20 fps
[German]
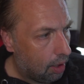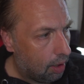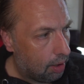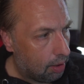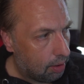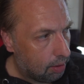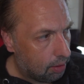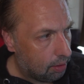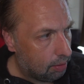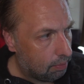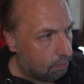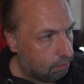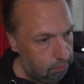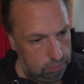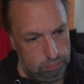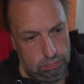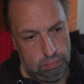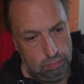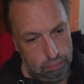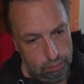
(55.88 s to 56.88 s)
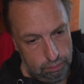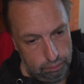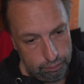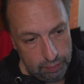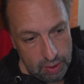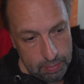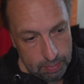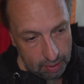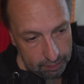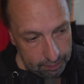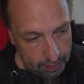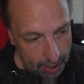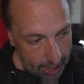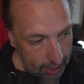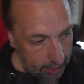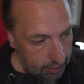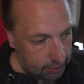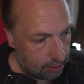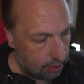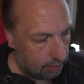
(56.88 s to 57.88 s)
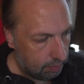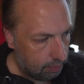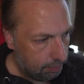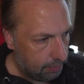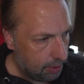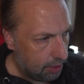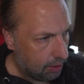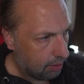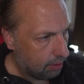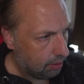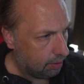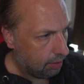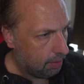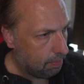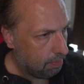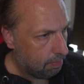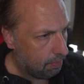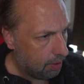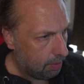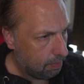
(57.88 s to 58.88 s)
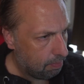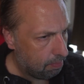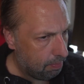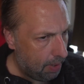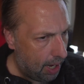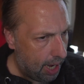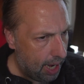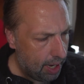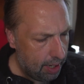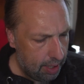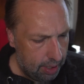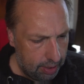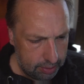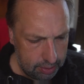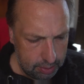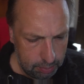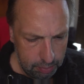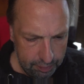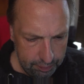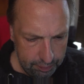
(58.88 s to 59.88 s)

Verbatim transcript: Äh, wie man weiß, habe ich mich ja im, im Mai erst einmal